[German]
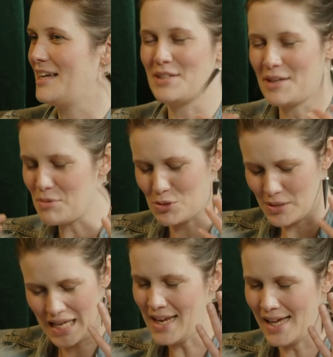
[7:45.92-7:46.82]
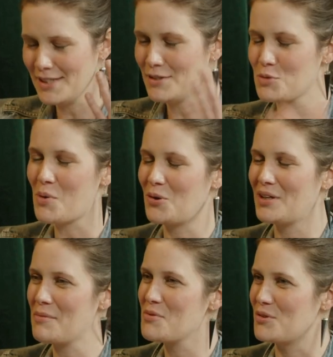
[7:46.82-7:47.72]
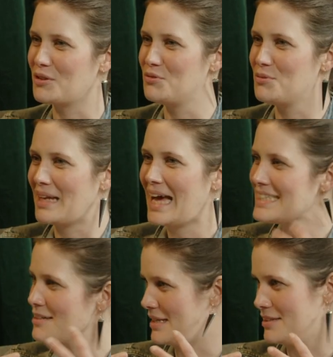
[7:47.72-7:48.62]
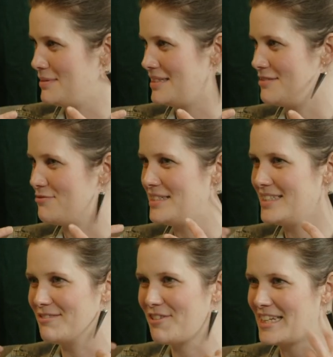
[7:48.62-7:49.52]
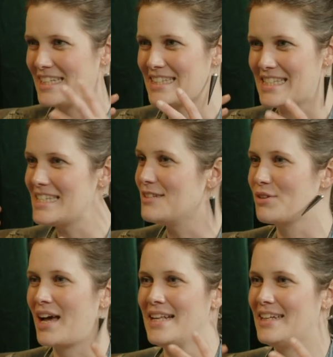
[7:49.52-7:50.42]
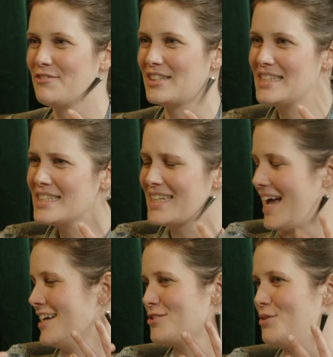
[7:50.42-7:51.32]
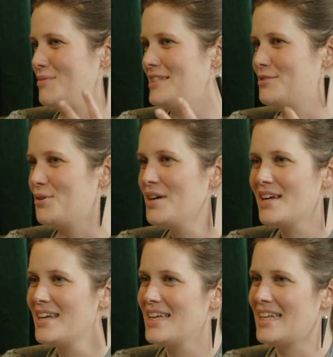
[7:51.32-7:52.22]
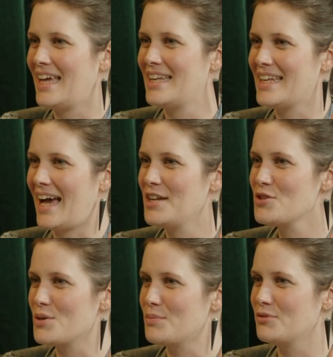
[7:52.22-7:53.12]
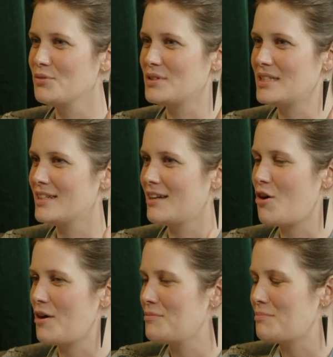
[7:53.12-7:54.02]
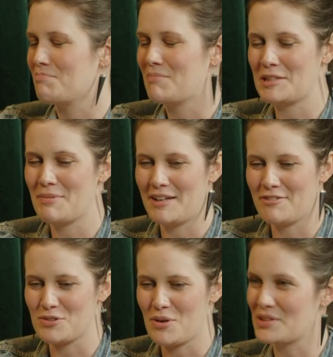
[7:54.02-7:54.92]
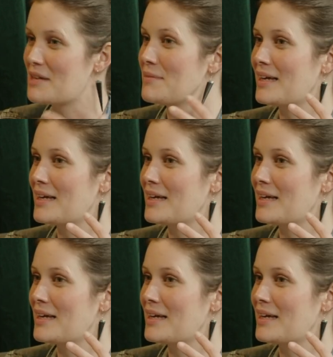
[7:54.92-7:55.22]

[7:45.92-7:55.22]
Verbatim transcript: also ich habe mich total angesprochen und abgeholt gefühlt. Man hat ja manchmal diese wilden Fantasien oder halt einfach diese Tagträume, die so in einen hineinschlüpfen und die dann auch manchmal einfach so aus einem